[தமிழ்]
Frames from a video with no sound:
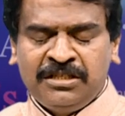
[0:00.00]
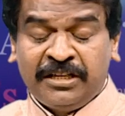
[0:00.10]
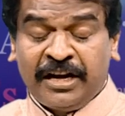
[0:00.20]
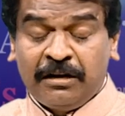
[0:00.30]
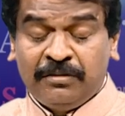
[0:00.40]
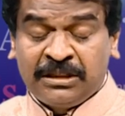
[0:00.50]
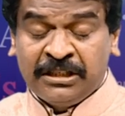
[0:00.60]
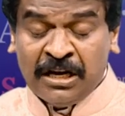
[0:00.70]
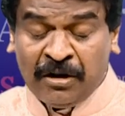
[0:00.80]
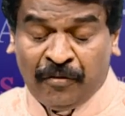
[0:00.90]
சிந்தனைகளை விட்டு
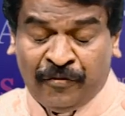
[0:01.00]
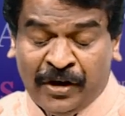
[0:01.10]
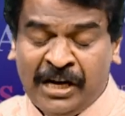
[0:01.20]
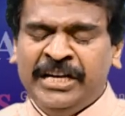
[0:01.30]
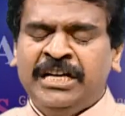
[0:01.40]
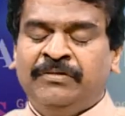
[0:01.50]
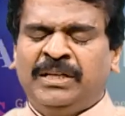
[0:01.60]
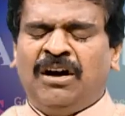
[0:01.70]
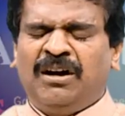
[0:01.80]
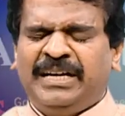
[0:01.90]

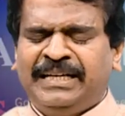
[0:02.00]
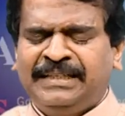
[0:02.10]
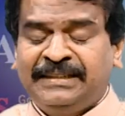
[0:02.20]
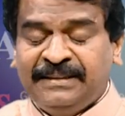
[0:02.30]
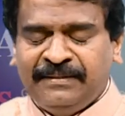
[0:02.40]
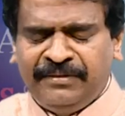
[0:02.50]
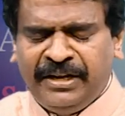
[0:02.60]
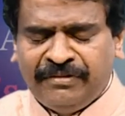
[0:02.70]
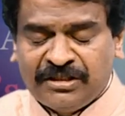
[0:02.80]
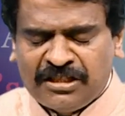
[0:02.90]
வெளியேறுவதாக
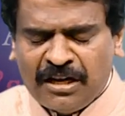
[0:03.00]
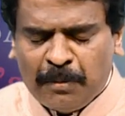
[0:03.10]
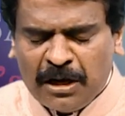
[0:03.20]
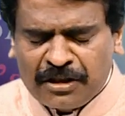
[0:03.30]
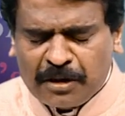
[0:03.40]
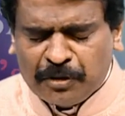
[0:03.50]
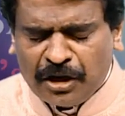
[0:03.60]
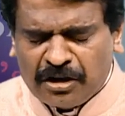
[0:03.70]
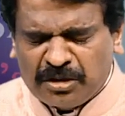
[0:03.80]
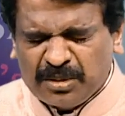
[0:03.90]
தேவ சமாதானம்
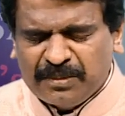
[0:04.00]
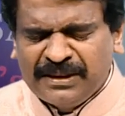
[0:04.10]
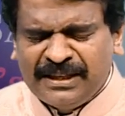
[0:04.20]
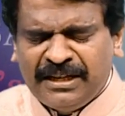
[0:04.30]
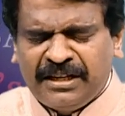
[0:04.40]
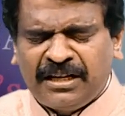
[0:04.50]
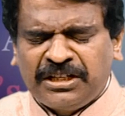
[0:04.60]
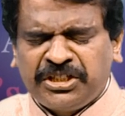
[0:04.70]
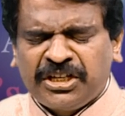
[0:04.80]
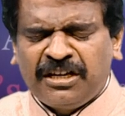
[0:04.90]
உண்டாகட்டும்
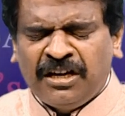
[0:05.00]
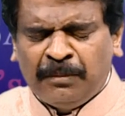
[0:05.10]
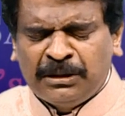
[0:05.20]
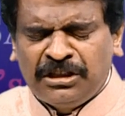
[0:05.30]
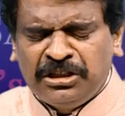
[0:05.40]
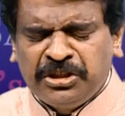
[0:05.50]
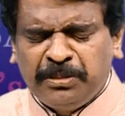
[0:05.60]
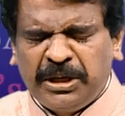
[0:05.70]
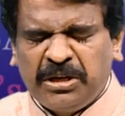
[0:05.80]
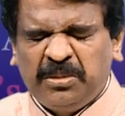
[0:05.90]
ரட்சக நாமத்தில்
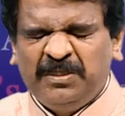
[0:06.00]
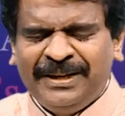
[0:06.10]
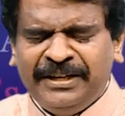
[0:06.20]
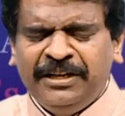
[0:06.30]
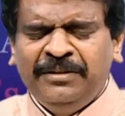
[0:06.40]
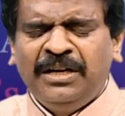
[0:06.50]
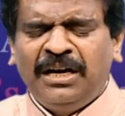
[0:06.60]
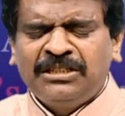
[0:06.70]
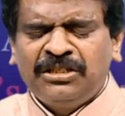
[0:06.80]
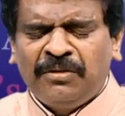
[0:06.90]
ஜெபிக்கிறோம் இந்த
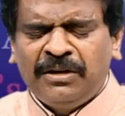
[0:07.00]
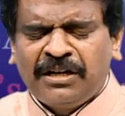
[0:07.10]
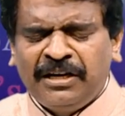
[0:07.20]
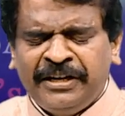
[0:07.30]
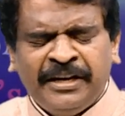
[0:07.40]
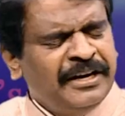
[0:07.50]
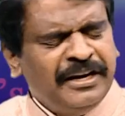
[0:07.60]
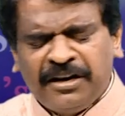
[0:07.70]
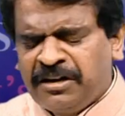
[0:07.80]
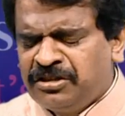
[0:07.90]
ஆசீர்வாதங்களை
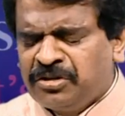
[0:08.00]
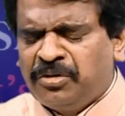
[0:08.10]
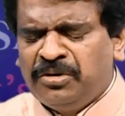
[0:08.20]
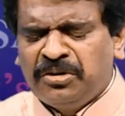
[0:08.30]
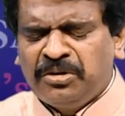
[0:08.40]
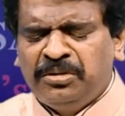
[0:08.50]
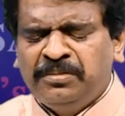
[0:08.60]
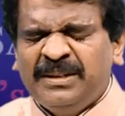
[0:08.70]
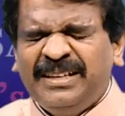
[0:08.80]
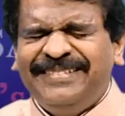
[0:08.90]
எடுத்துக்கொள்கிறோம்
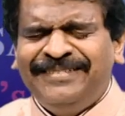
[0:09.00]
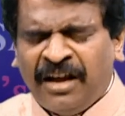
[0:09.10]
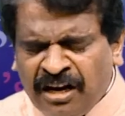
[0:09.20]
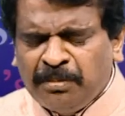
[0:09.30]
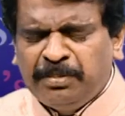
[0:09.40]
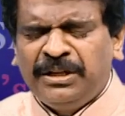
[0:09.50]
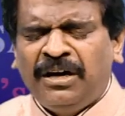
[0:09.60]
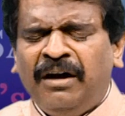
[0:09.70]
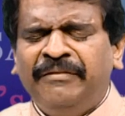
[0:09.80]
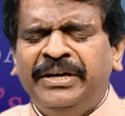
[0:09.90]
நல்ல
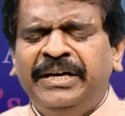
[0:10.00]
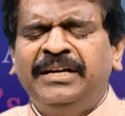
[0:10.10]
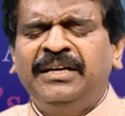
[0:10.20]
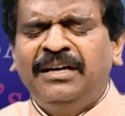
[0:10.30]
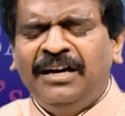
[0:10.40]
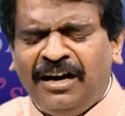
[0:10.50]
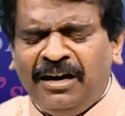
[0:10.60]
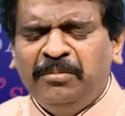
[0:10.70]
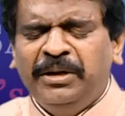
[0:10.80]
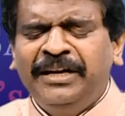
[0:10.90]
பிதாவே
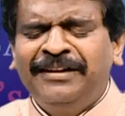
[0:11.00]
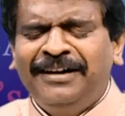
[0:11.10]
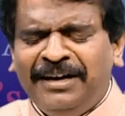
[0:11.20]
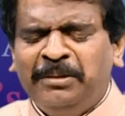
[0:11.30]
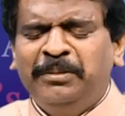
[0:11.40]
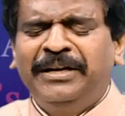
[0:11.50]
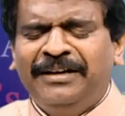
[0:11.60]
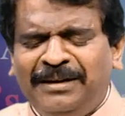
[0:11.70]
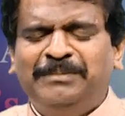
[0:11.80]
ஆமேன் ஆமேன்